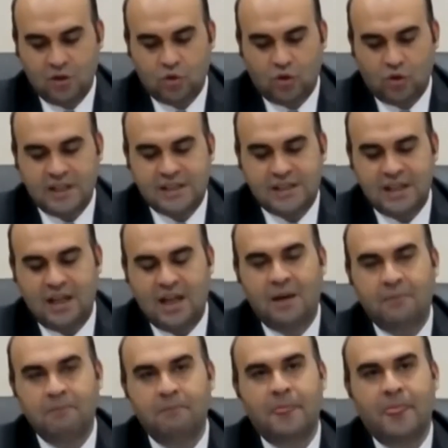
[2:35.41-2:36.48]

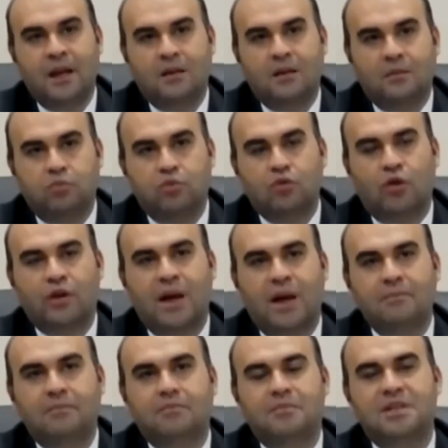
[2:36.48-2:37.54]
Dolayısıyla bu
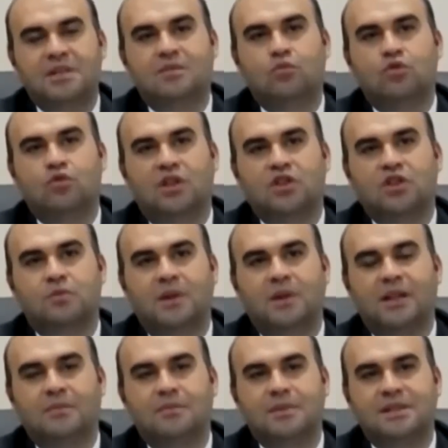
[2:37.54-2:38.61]
dönem bizim bu
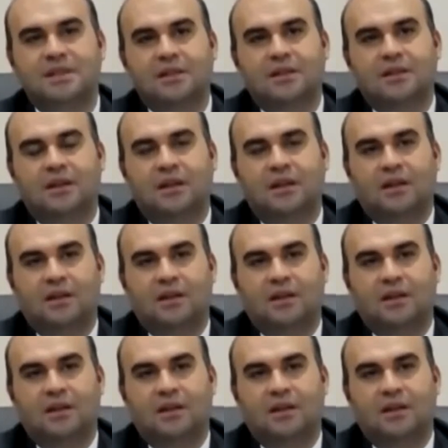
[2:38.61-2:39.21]
çalışmalarımızı